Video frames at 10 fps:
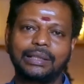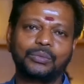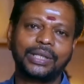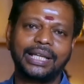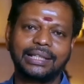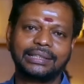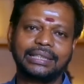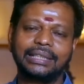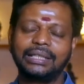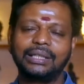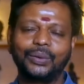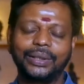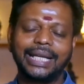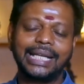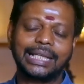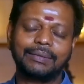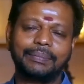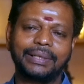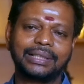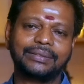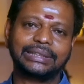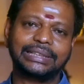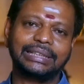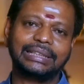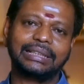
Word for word: இதில் மூணையும் அரைச்சி ஒரு ஞாயிற்றுக்கிழமை படுக்க வச்சு